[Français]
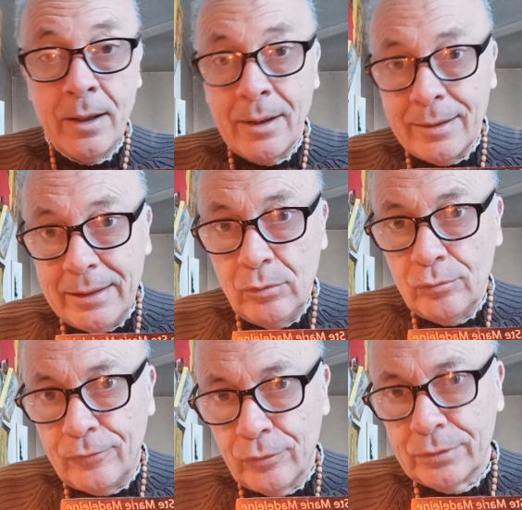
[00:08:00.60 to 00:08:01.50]
Il nous
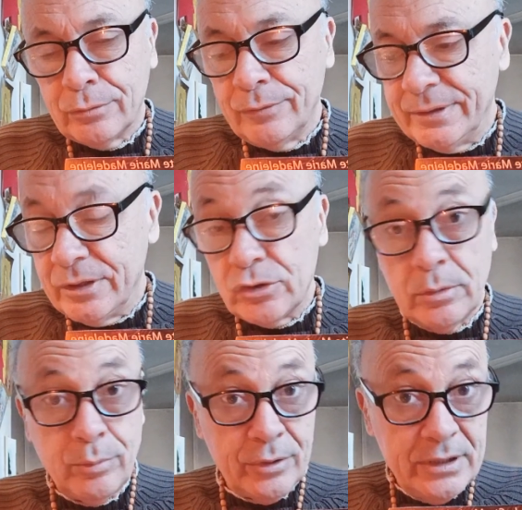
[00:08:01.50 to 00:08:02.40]
faut trouver des gens
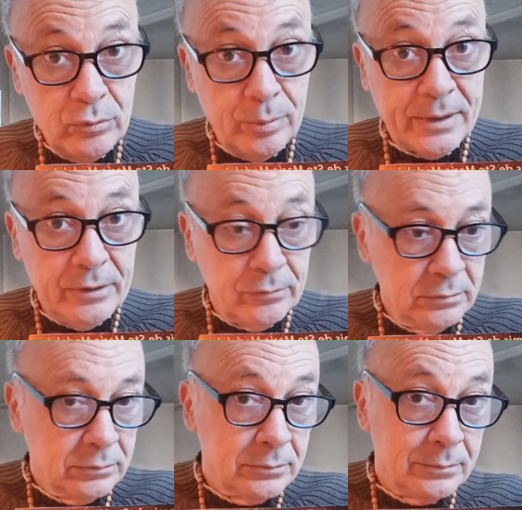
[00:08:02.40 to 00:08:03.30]
pour qui nous prions
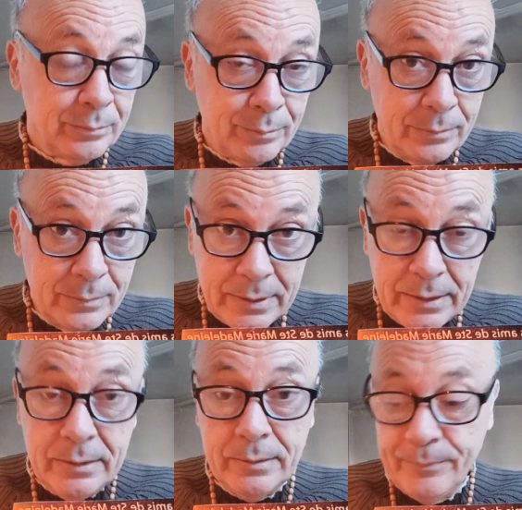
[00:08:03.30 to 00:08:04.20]

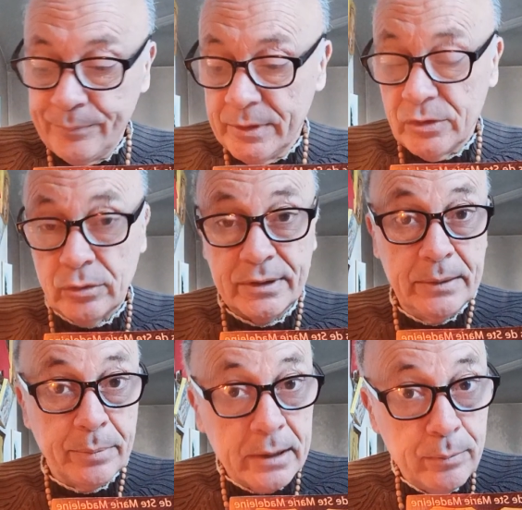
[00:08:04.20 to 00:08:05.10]
et des gens qui
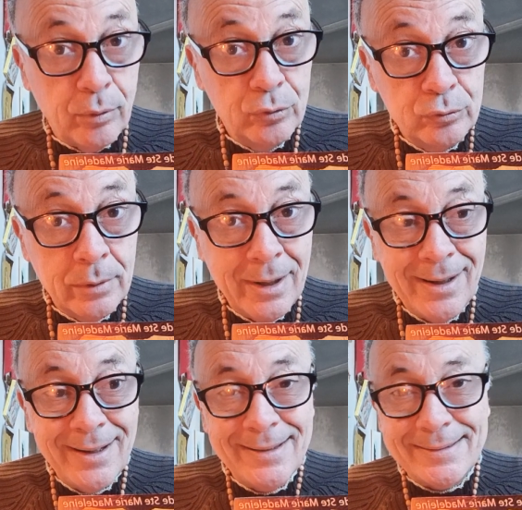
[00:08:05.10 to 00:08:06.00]
prient pour nous.
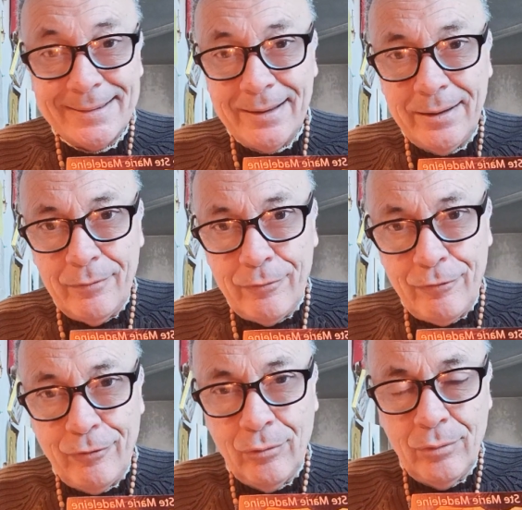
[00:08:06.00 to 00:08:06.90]
C'est
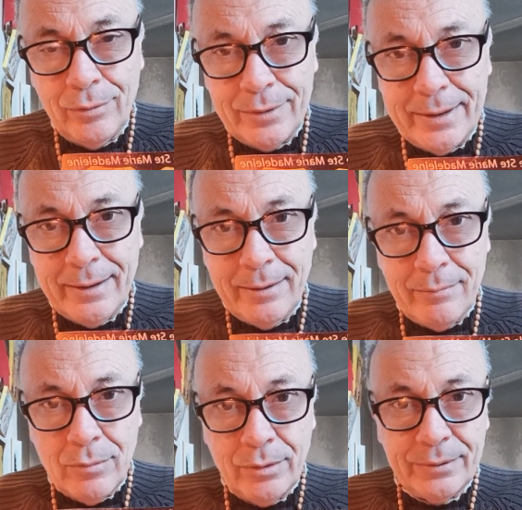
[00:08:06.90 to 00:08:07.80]

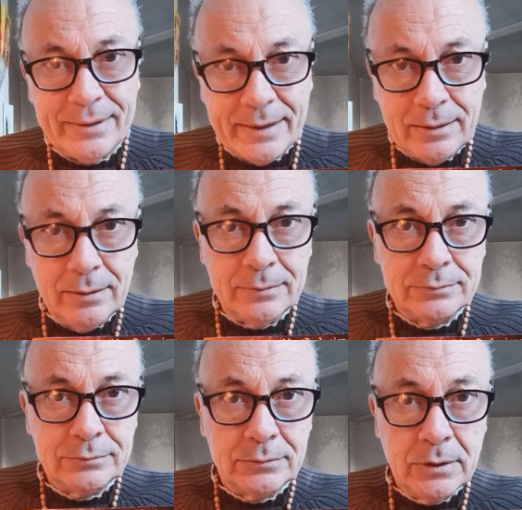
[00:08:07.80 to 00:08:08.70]
fondamental.
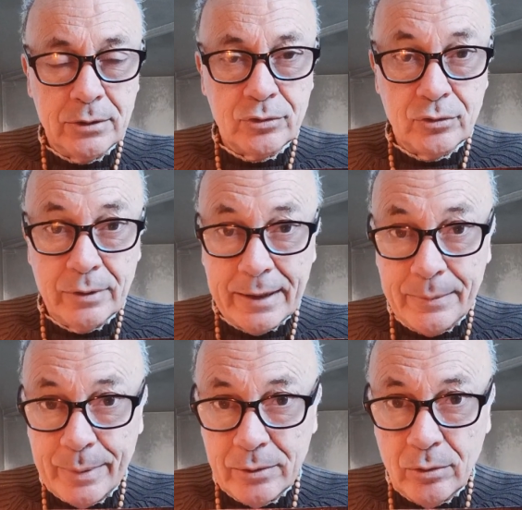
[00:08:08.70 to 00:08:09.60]
Hein. je n'arrête
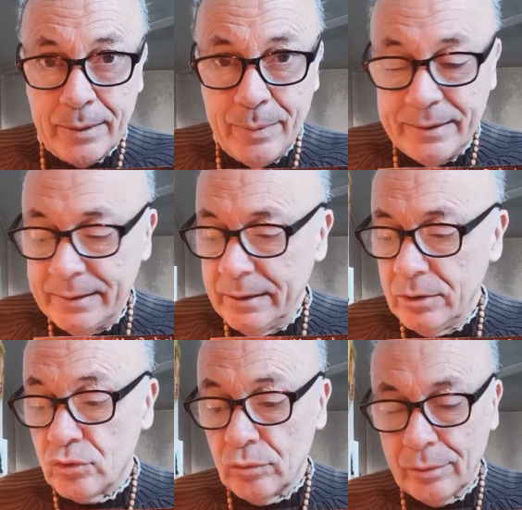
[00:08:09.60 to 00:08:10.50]
pas de le répéter,
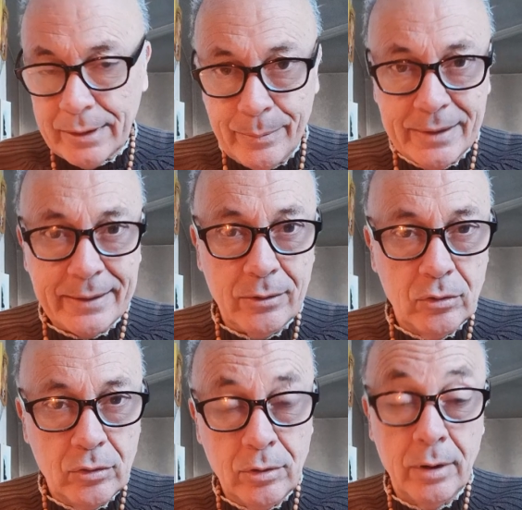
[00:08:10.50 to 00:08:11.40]
je le répéterai
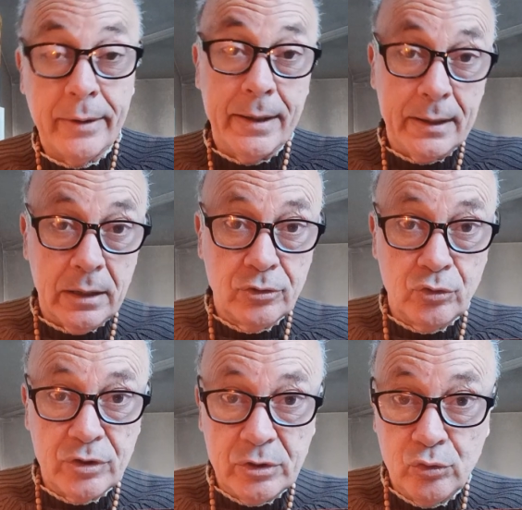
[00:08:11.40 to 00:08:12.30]
encore, à grâce de
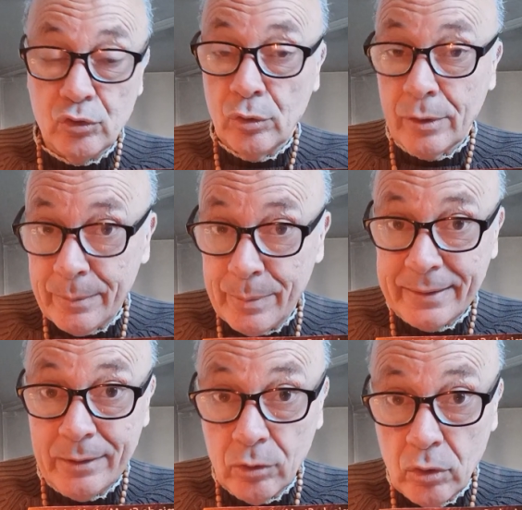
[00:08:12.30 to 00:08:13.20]
Jésus, je le répéterai
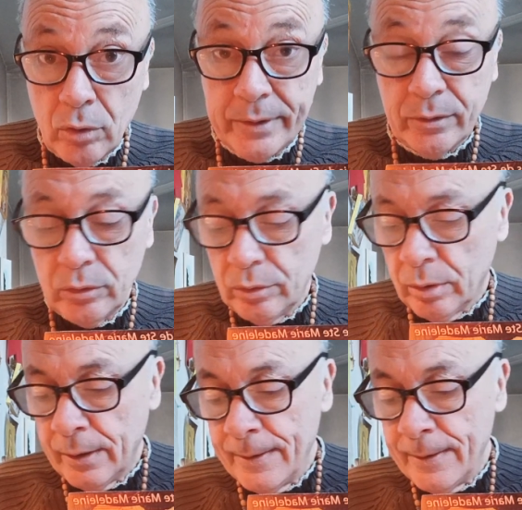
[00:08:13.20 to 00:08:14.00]
encore et encore.